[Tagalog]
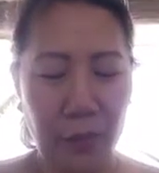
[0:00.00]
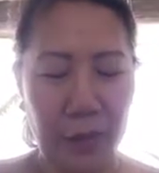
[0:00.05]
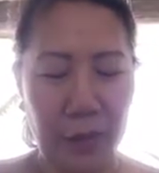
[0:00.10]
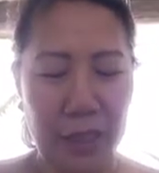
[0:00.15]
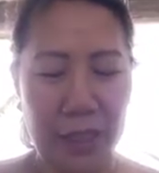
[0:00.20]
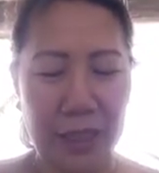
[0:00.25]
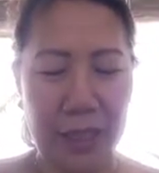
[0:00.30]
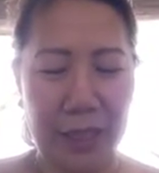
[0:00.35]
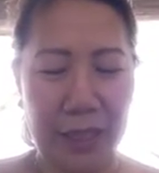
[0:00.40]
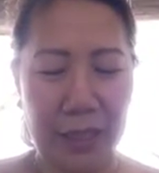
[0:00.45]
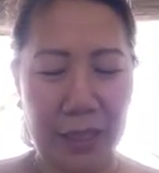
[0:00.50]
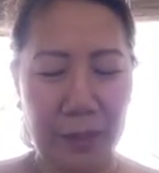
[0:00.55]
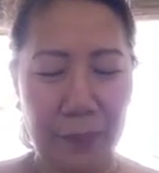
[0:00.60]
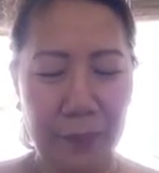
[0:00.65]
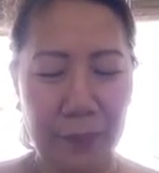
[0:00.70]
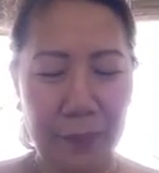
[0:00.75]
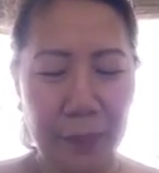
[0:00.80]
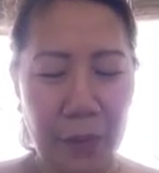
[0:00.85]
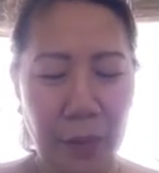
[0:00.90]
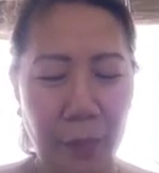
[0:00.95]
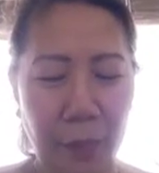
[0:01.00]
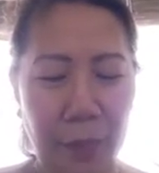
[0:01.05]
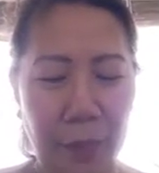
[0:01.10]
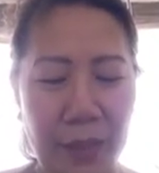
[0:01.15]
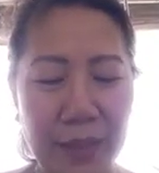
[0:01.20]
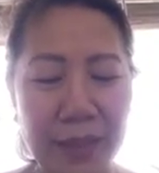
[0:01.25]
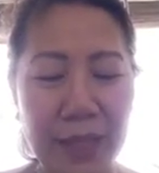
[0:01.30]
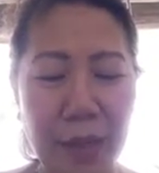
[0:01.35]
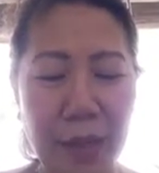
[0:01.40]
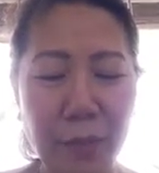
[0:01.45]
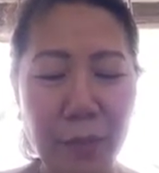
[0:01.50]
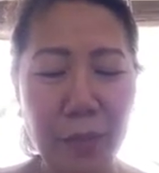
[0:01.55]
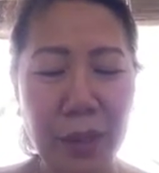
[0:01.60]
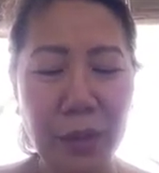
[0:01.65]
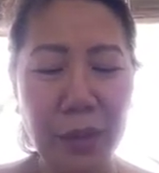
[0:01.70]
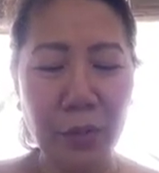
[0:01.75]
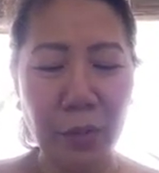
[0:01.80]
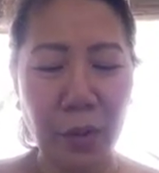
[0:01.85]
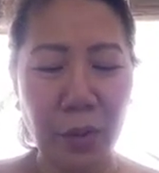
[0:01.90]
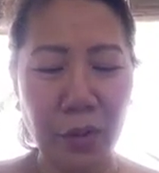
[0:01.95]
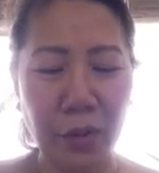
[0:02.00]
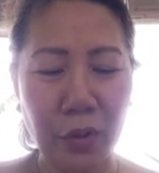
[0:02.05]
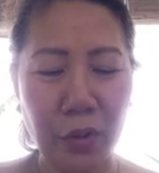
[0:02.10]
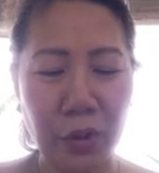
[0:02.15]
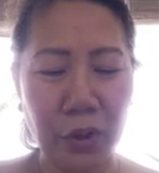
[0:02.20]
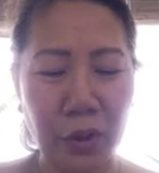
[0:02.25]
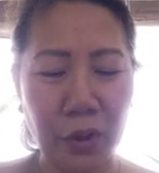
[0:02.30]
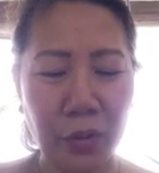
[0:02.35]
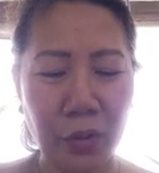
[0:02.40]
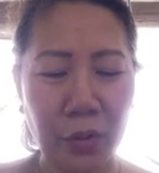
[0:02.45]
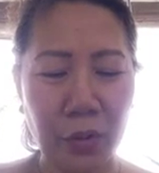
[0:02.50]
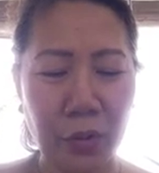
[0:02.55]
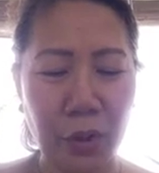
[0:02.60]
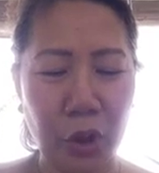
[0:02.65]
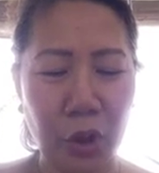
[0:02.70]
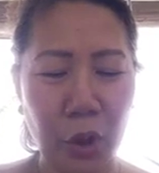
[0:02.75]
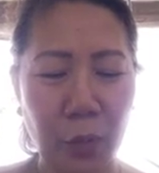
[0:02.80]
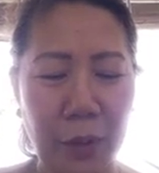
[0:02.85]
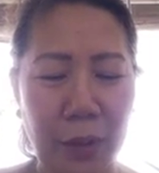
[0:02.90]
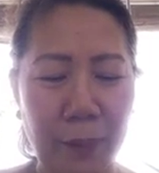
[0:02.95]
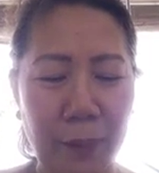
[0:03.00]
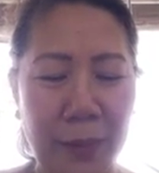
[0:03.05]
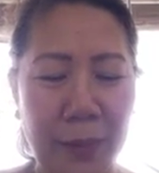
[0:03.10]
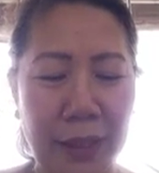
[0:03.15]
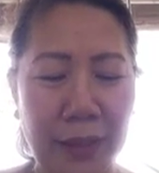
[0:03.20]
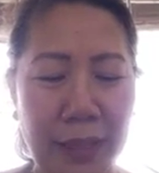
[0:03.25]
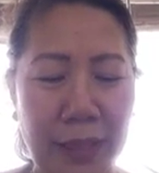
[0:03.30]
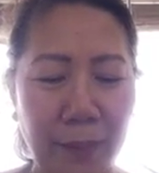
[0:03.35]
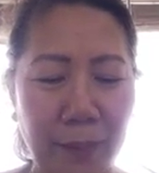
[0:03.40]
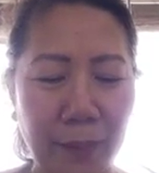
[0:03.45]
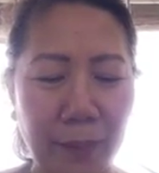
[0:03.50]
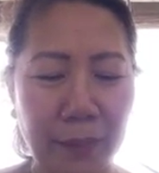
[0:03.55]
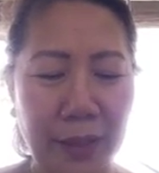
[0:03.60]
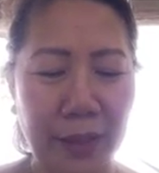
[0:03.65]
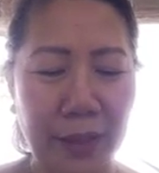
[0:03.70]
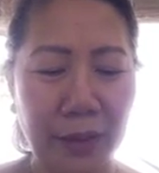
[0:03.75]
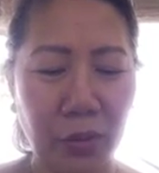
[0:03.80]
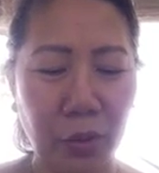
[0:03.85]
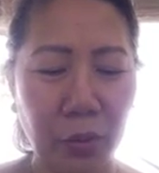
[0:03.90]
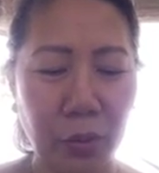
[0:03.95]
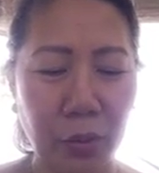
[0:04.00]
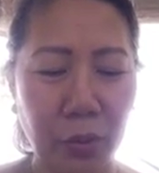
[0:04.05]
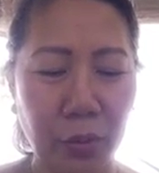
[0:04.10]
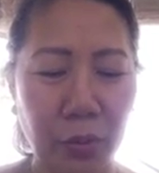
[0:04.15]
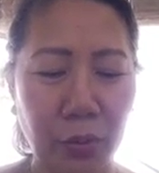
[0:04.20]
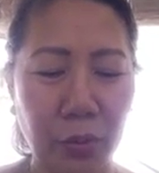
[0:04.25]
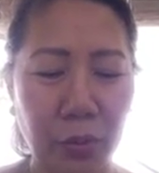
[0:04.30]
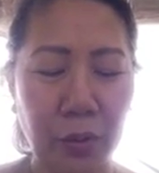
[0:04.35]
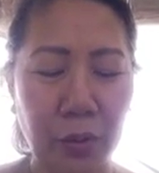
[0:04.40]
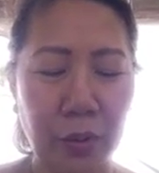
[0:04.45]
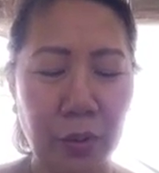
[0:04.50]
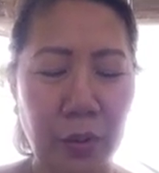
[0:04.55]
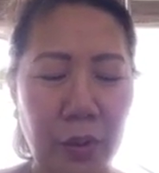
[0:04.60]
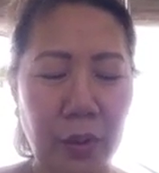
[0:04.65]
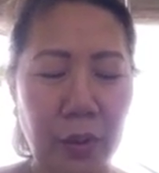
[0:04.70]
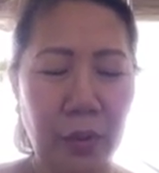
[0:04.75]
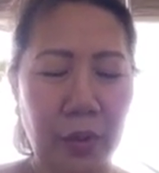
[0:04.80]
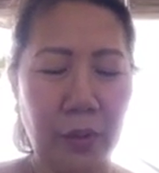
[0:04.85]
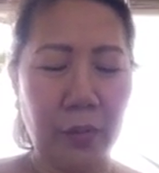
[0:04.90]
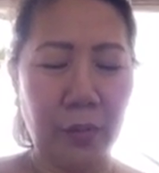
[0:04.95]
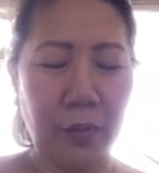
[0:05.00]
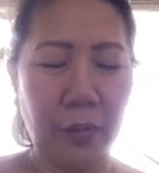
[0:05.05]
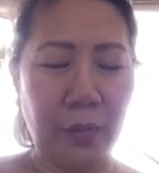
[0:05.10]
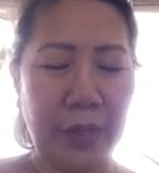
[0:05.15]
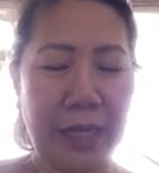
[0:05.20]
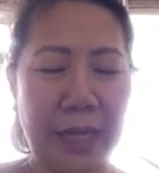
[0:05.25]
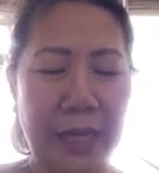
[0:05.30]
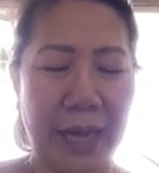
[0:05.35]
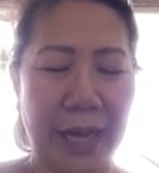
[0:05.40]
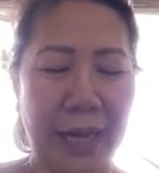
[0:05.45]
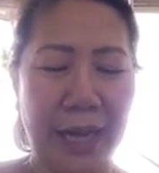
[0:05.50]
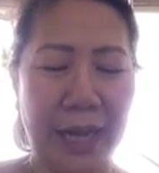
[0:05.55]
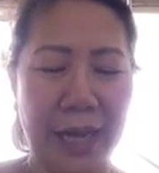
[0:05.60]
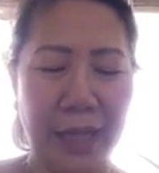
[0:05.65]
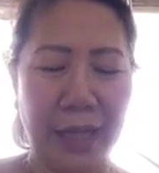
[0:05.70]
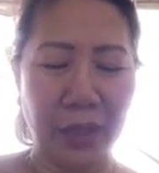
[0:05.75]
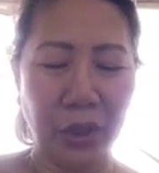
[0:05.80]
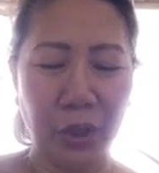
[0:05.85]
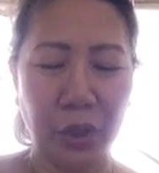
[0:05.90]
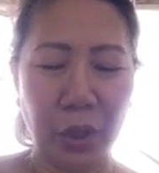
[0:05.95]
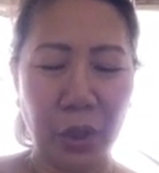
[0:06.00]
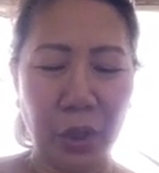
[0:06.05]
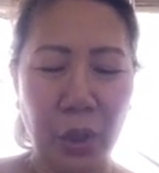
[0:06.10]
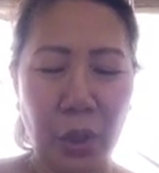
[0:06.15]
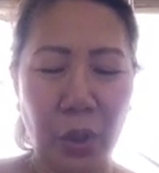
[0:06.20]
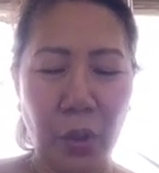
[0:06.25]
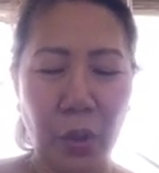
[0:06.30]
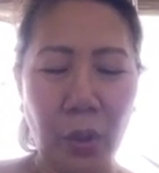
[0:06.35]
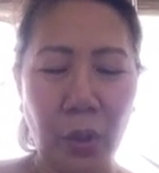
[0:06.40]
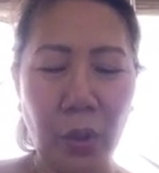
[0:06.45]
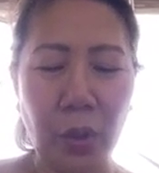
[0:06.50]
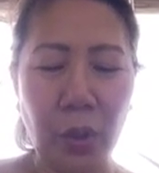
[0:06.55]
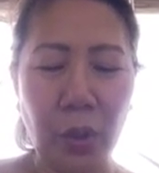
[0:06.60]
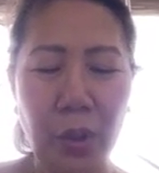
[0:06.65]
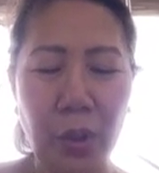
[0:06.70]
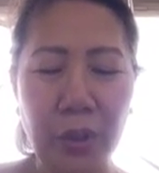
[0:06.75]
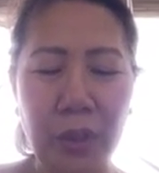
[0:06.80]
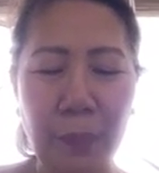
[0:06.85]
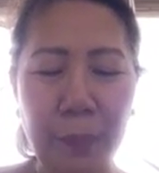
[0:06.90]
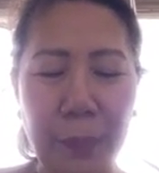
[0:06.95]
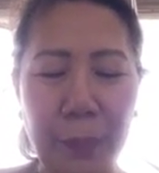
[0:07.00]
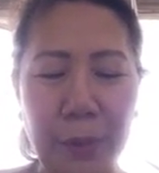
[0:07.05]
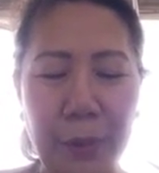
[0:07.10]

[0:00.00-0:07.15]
reading. When someone wrongs you, you will be tempted to rehash all the